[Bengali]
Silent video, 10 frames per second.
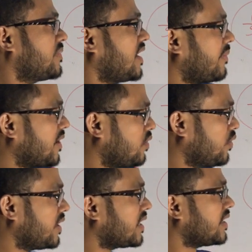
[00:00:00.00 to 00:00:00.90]
পারে আবার
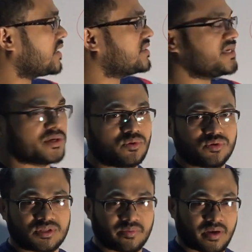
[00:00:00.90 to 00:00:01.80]
ঘড়ির কাটার দিকেও
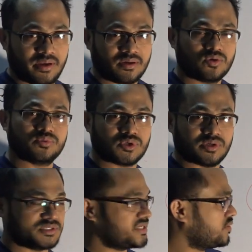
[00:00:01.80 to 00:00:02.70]
ঘুরতে পারে খুব
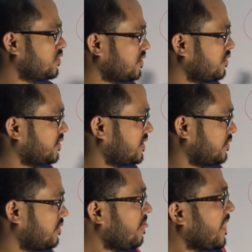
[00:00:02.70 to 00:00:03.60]
সহজে দেখুন লক্ষ্য করে দেখুন